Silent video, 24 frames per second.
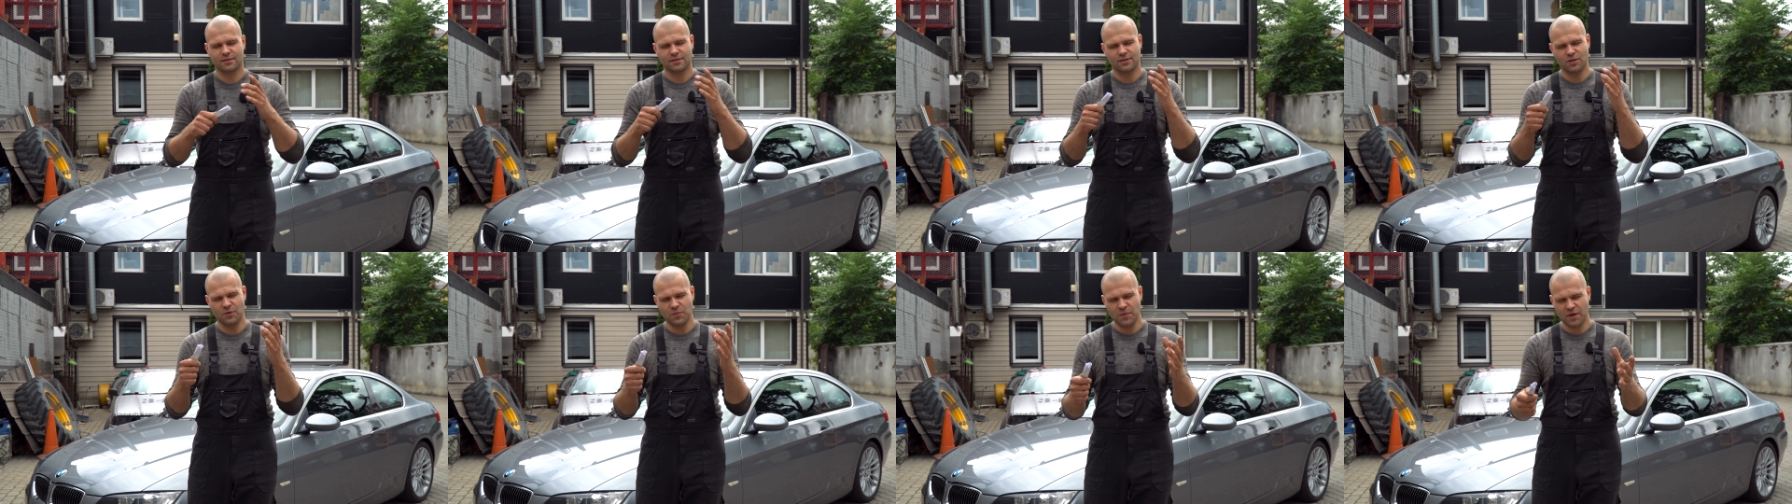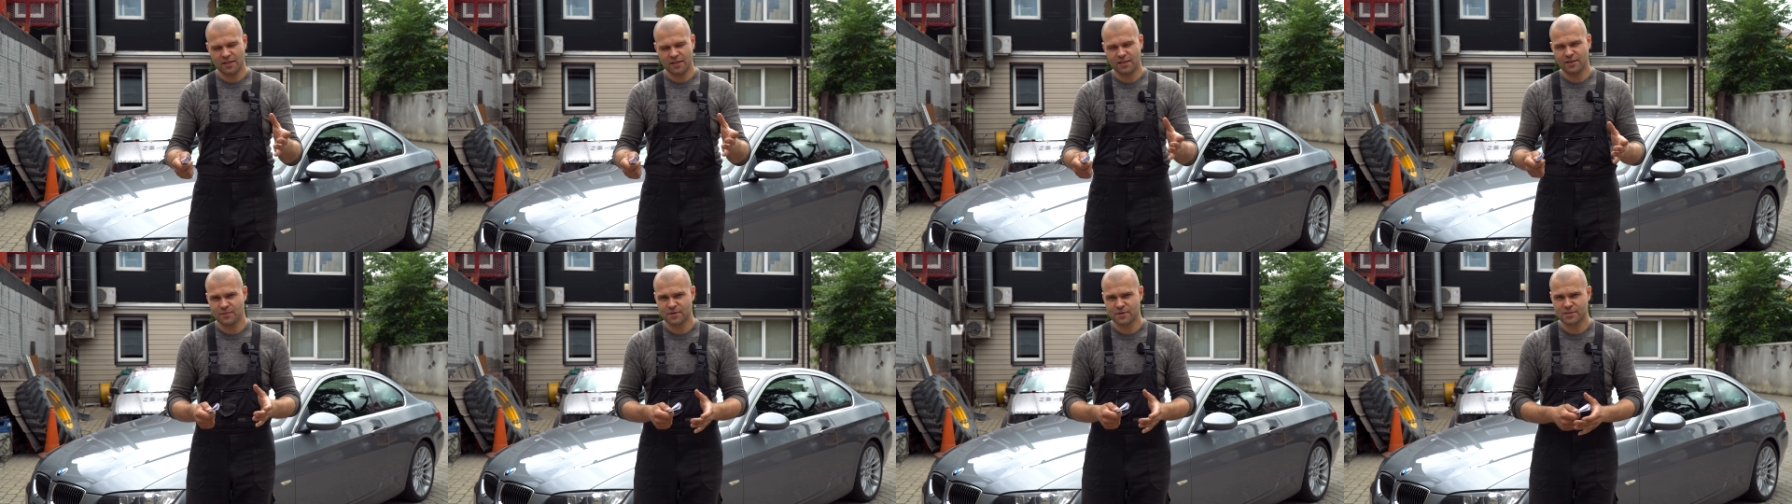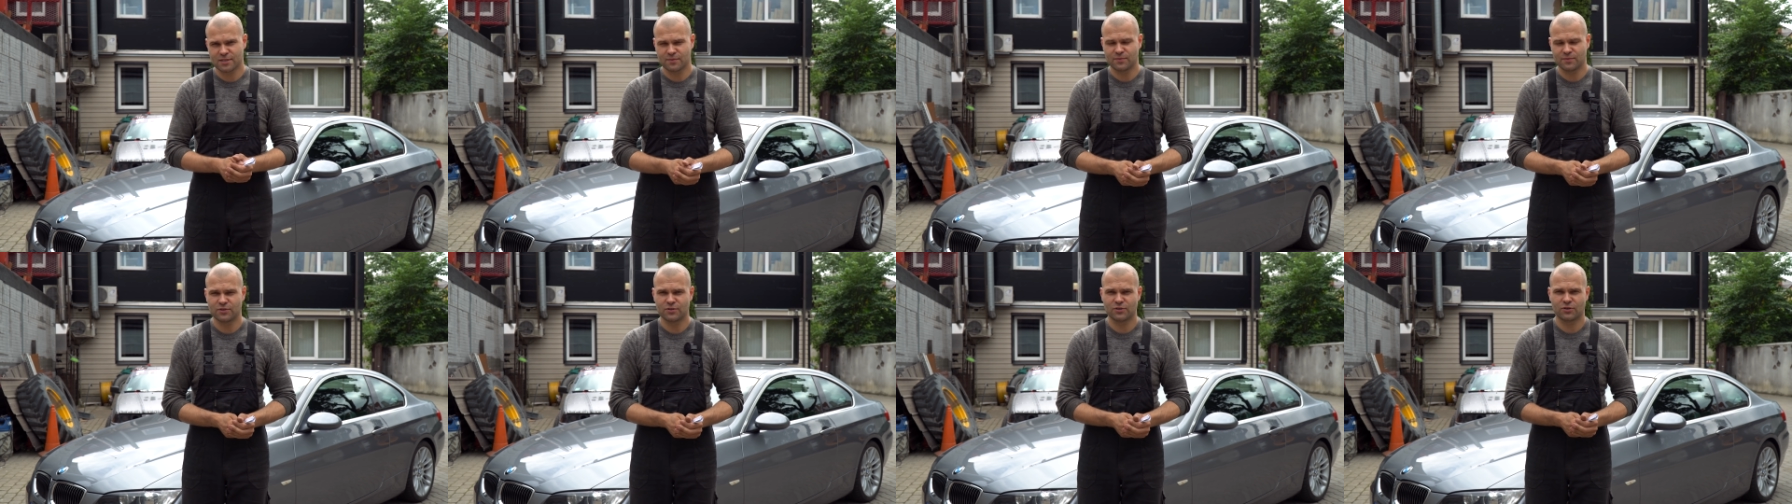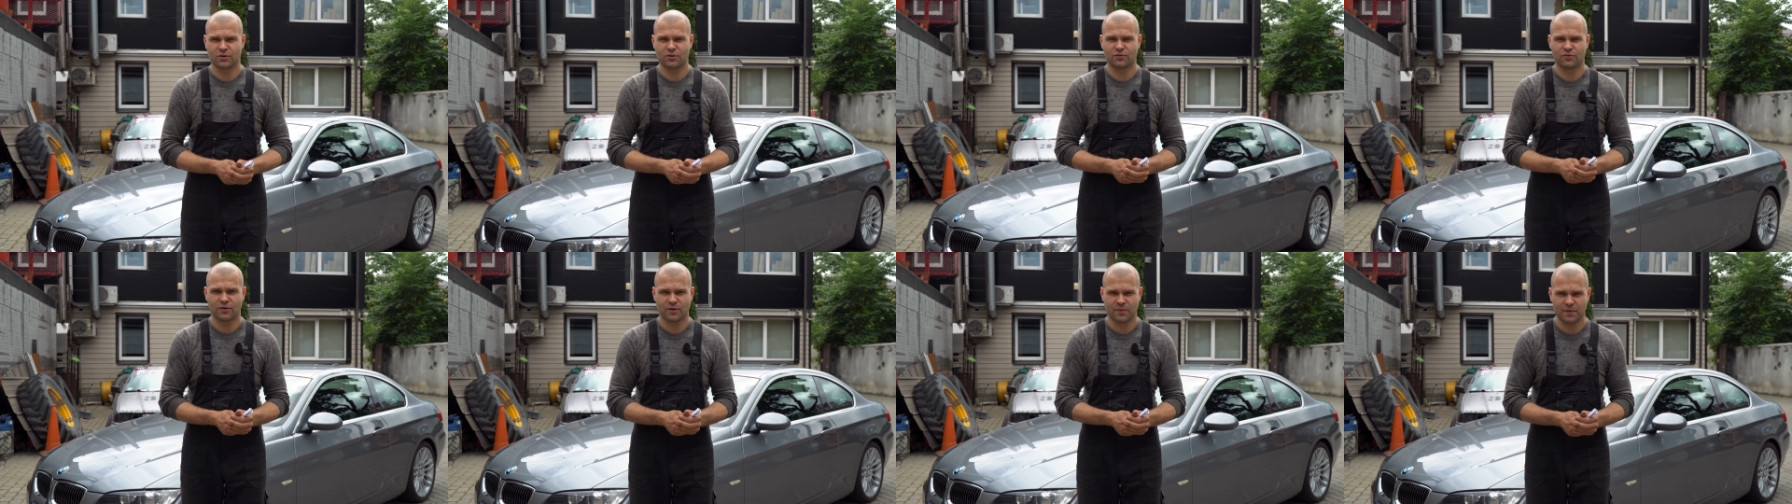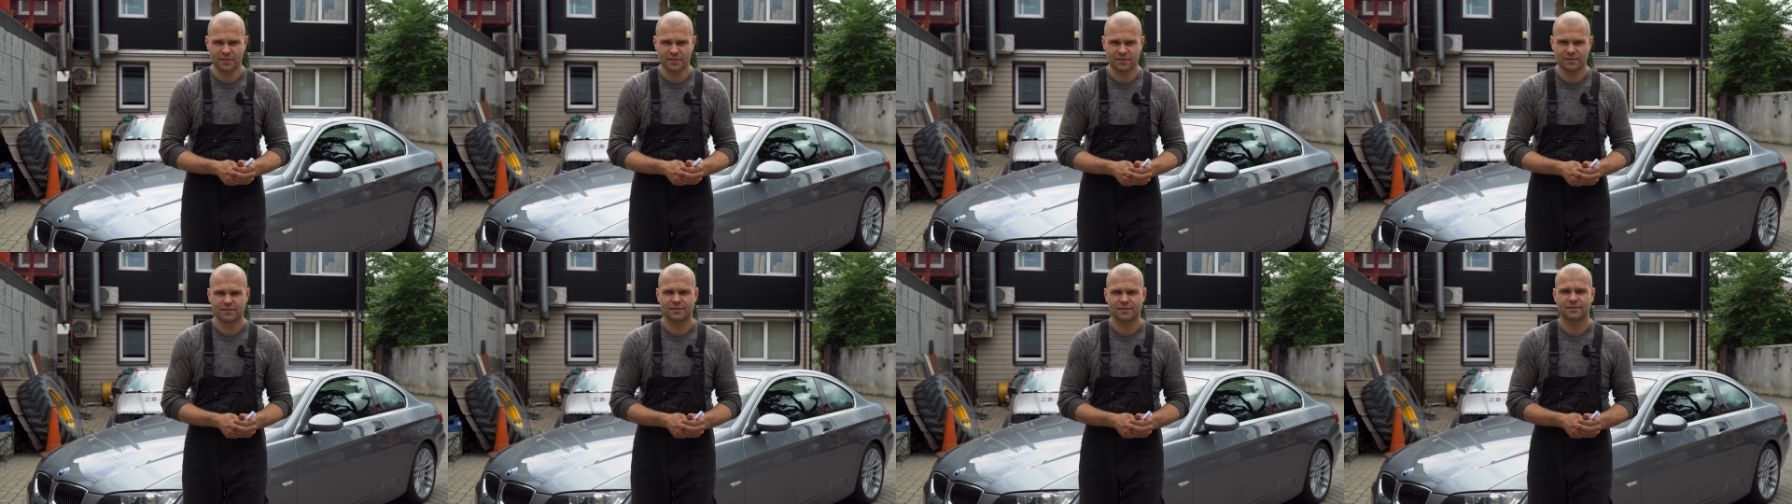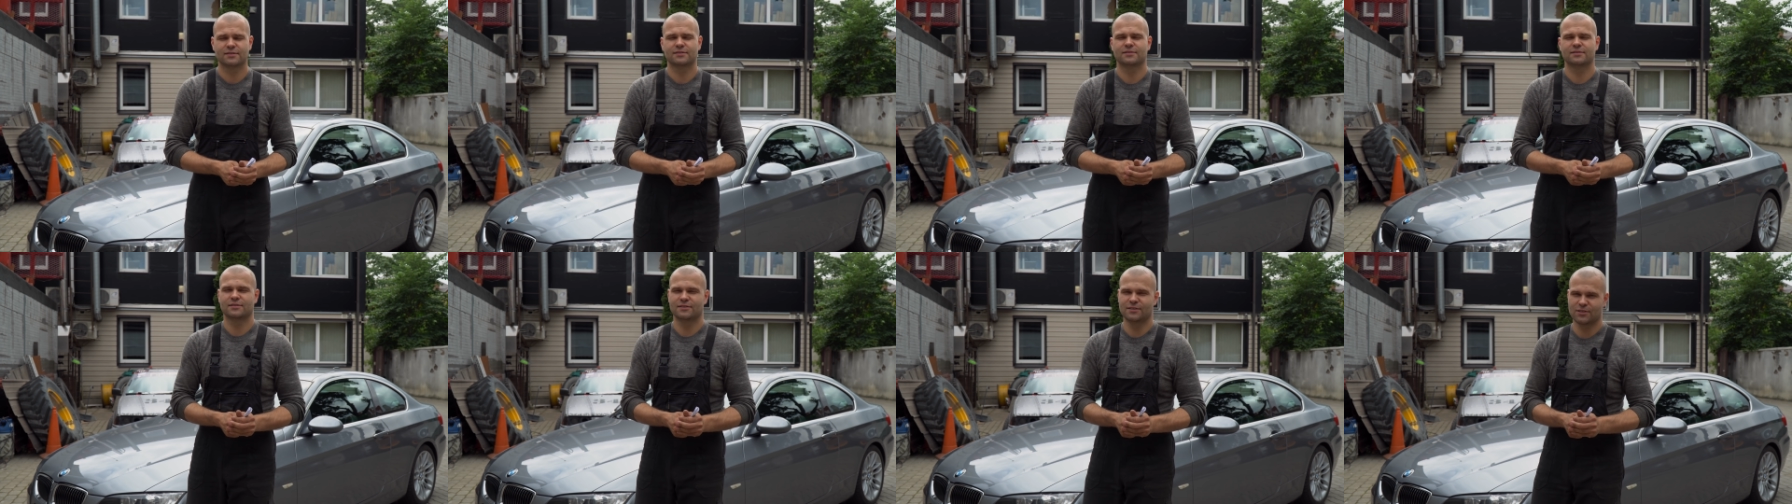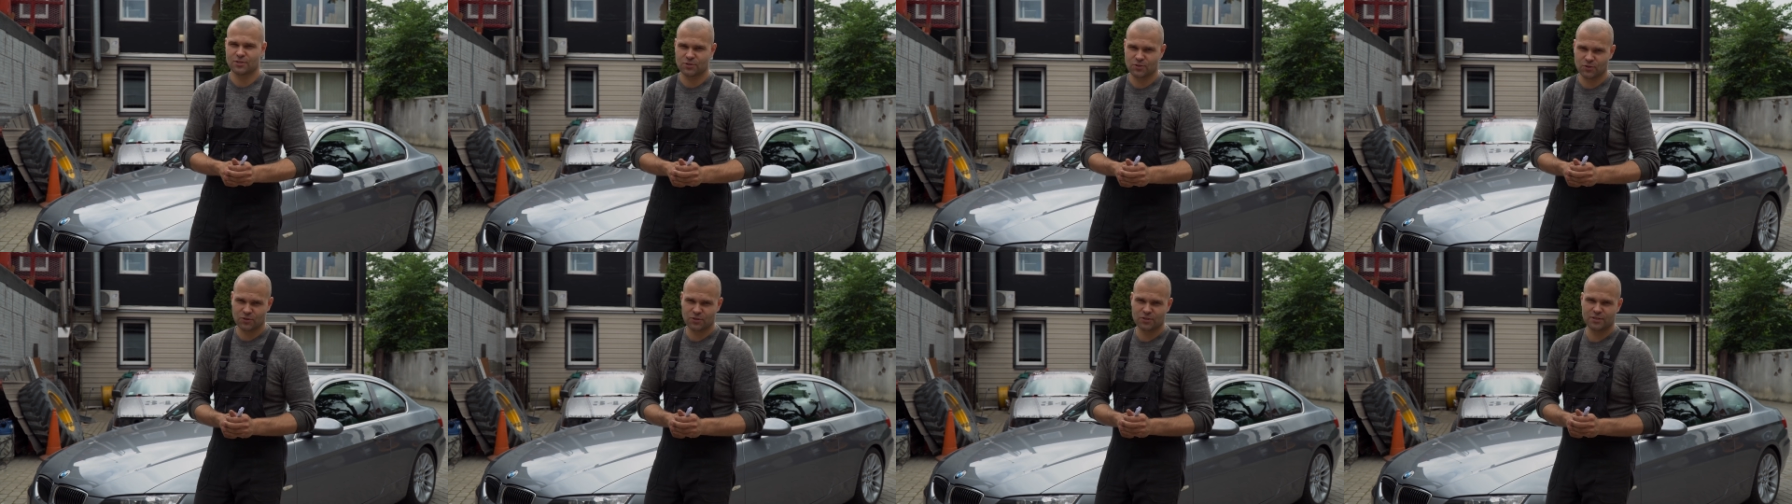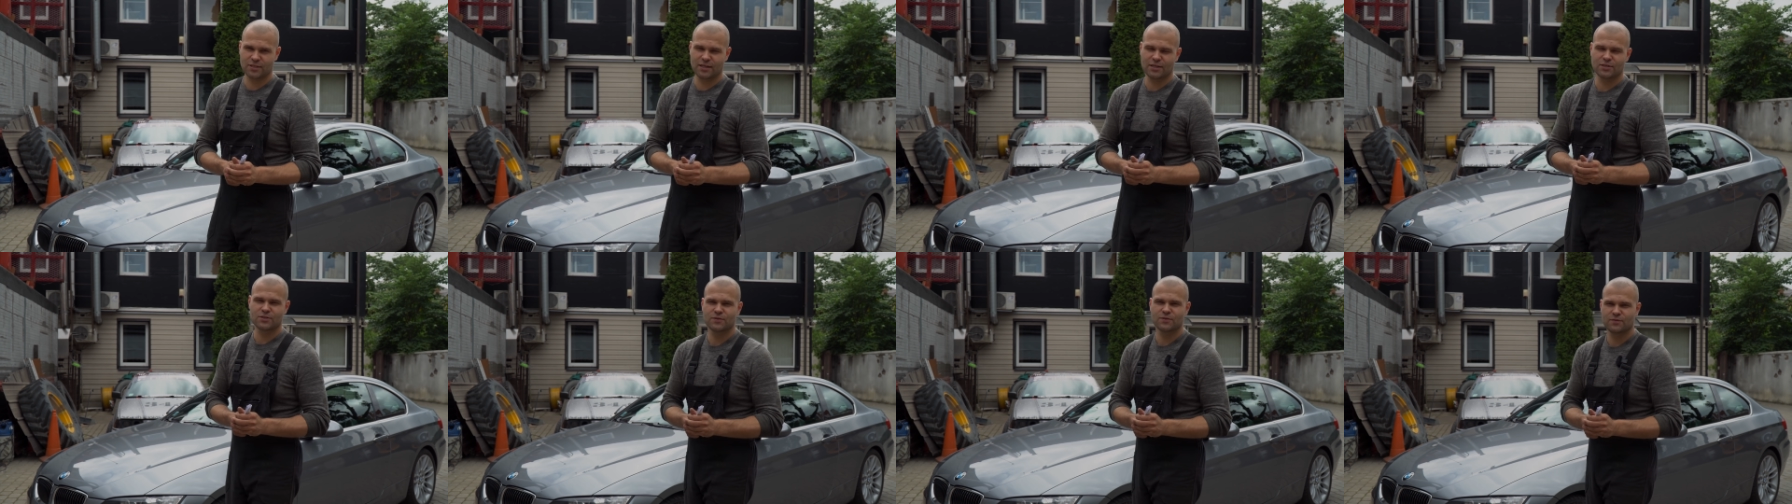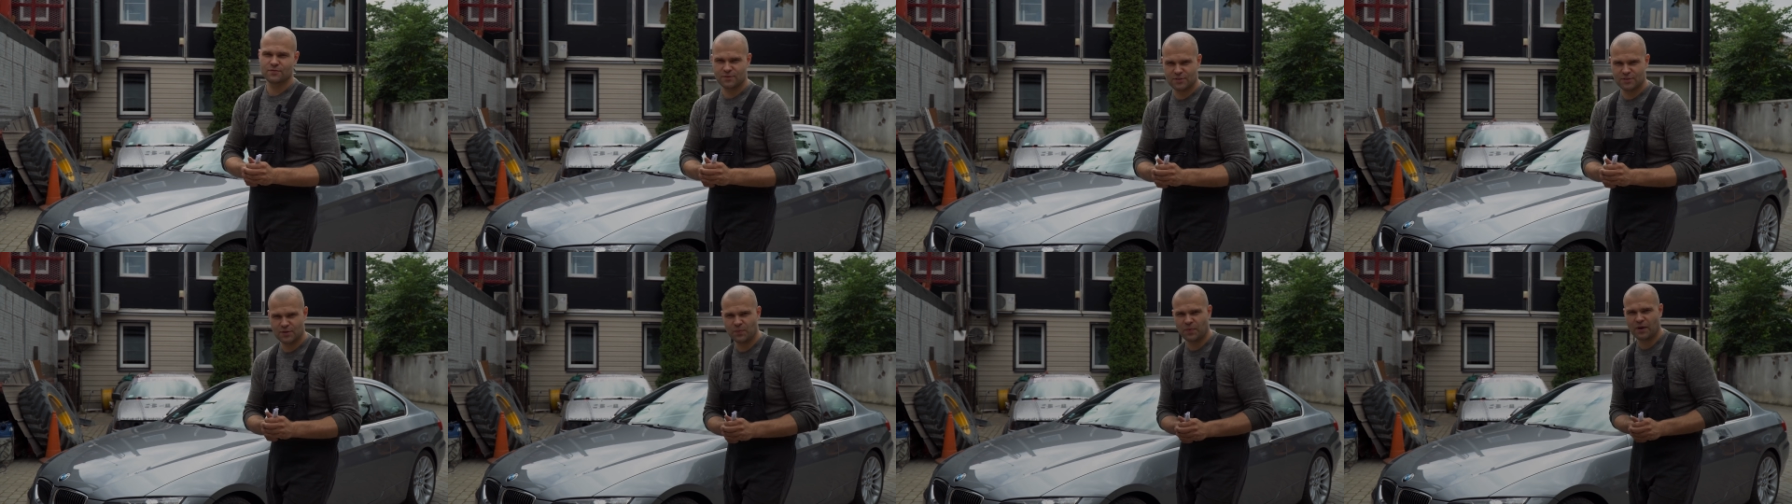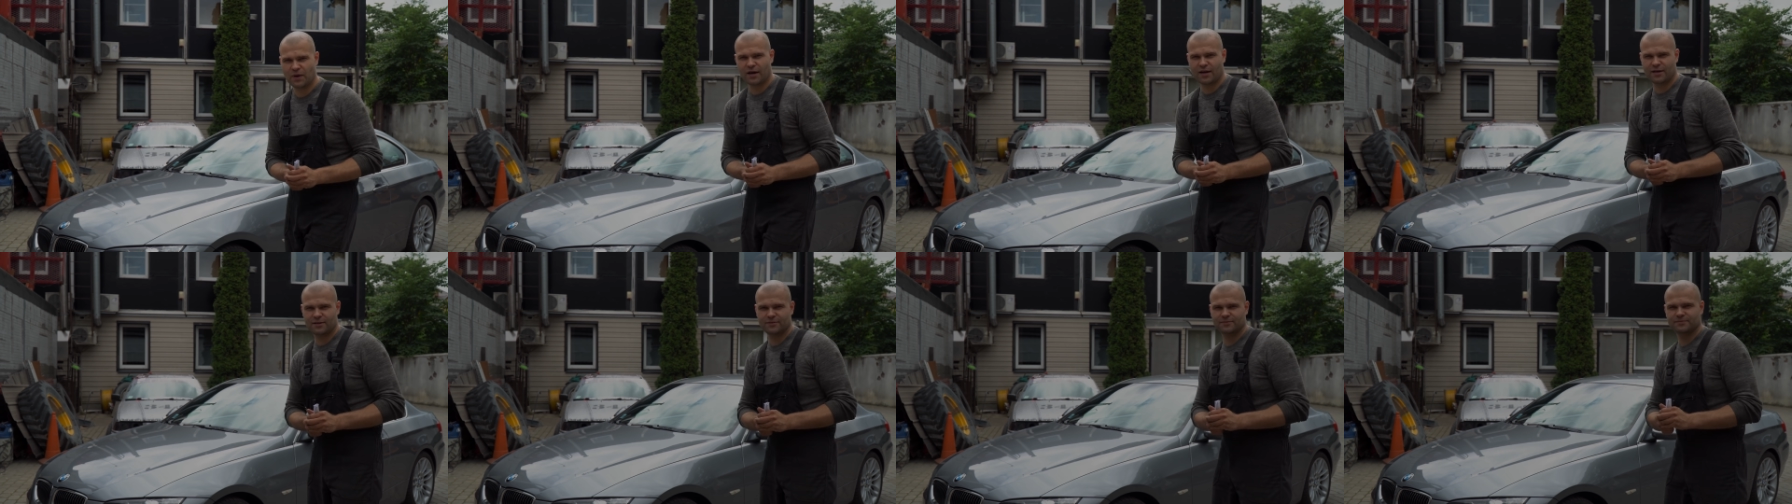имеет ли место быть такой формат. До скорых встреч. Всем пока.